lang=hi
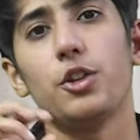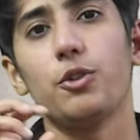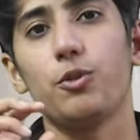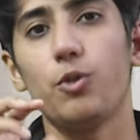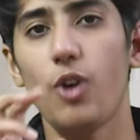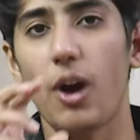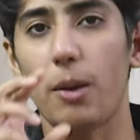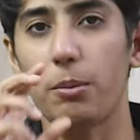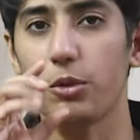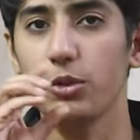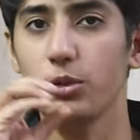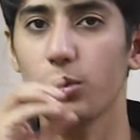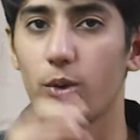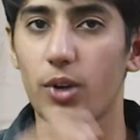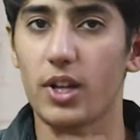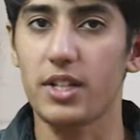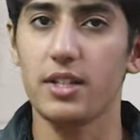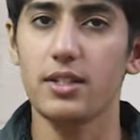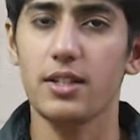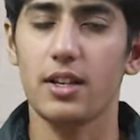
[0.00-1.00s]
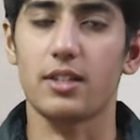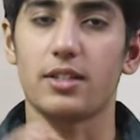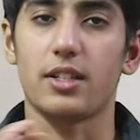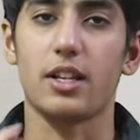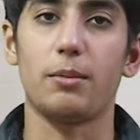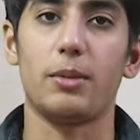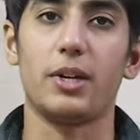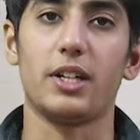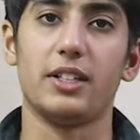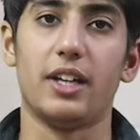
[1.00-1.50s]
तो वो आपको थोड़ा सा
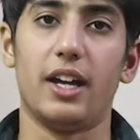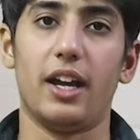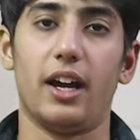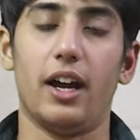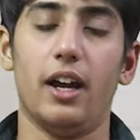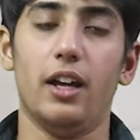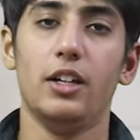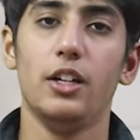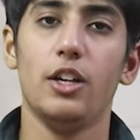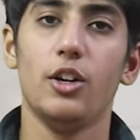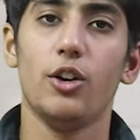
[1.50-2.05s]
सस्ता पड़ जाएगा